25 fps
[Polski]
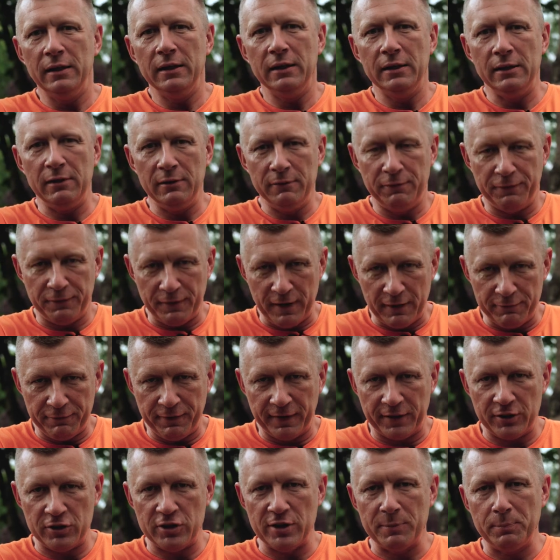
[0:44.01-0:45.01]
I w
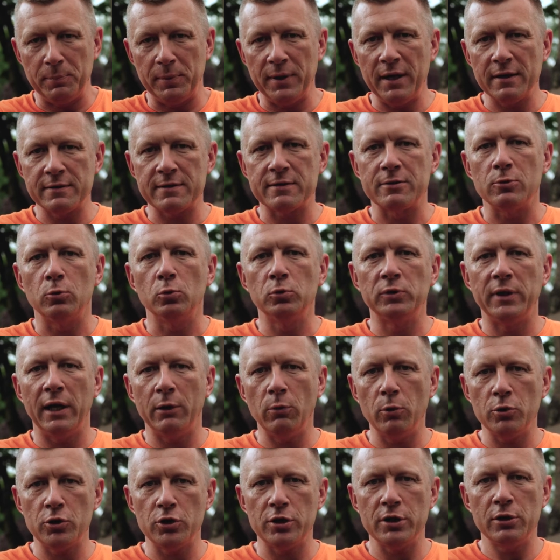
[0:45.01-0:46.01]
efekcie prac
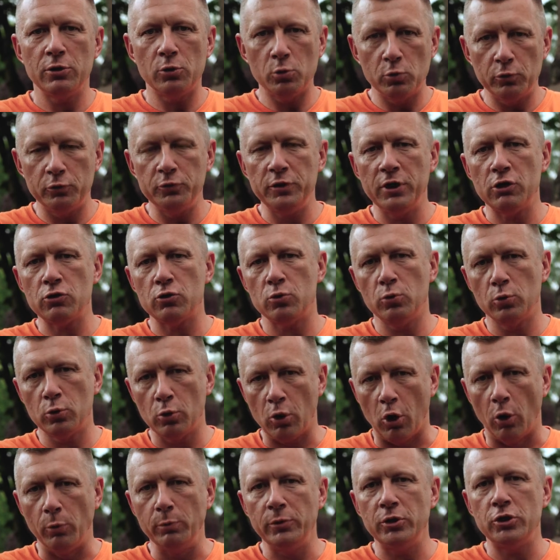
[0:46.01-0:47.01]
udało się również
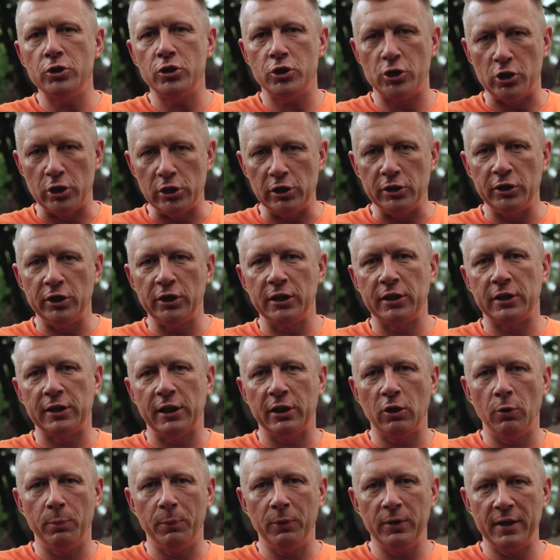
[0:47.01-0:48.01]
uruchomić silnik
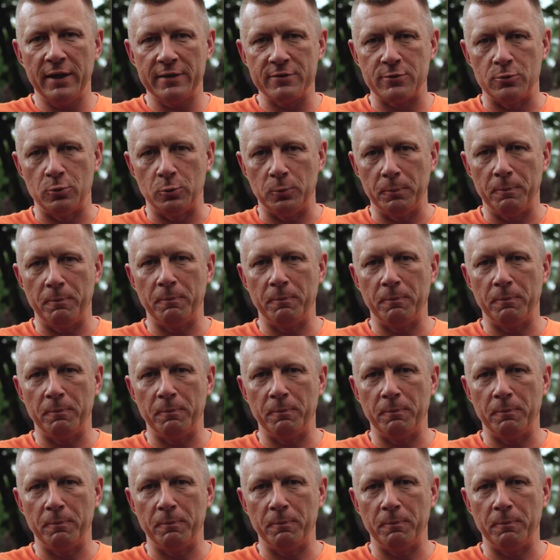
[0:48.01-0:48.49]
tego pojazdu.